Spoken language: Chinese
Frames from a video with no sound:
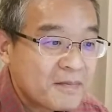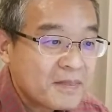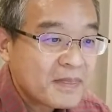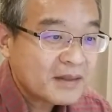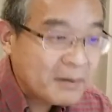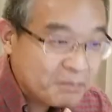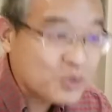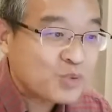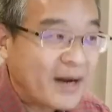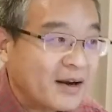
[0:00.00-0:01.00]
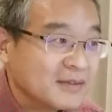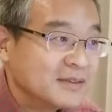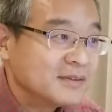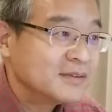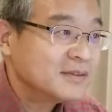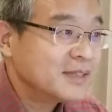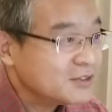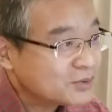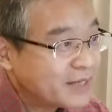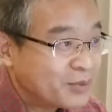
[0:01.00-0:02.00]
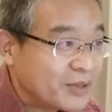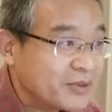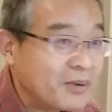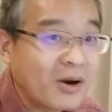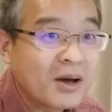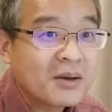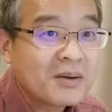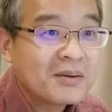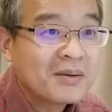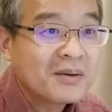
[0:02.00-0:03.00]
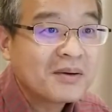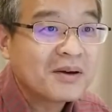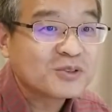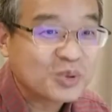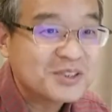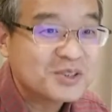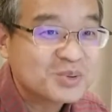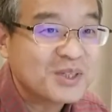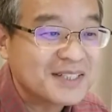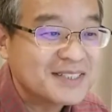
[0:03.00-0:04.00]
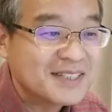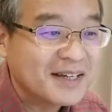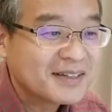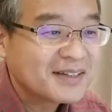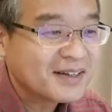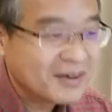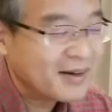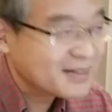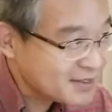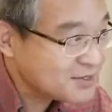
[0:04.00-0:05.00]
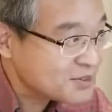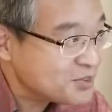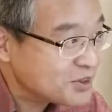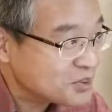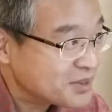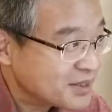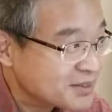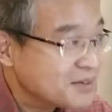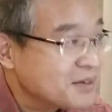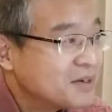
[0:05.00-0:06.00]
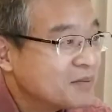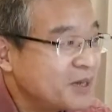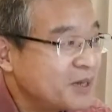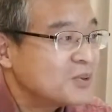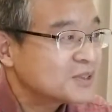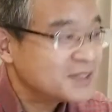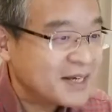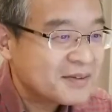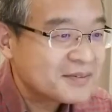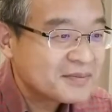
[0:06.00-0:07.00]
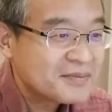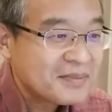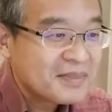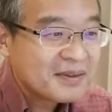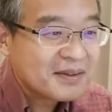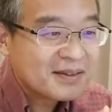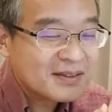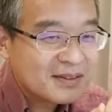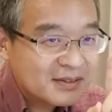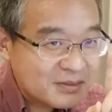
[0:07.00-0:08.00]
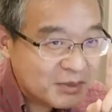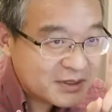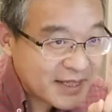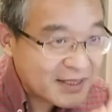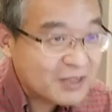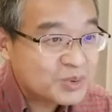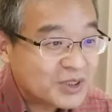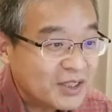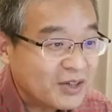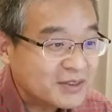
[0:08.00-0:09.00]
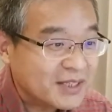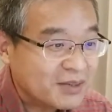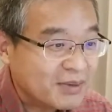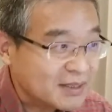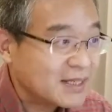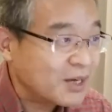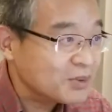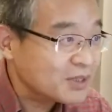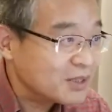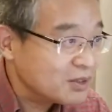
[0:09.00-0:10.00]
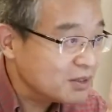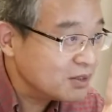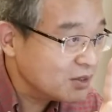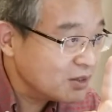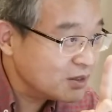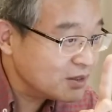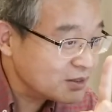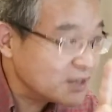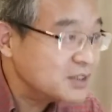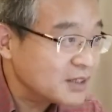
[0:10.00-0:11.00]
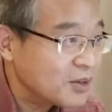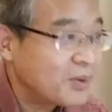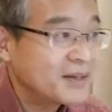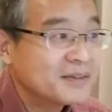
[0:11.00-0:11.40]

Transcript: 他不转让你，那你就带团队跑了，啊，重新做一个企业啊，这就是我说这个事儿背后这些。你们再想具体了解的话，你看我的人性和管理。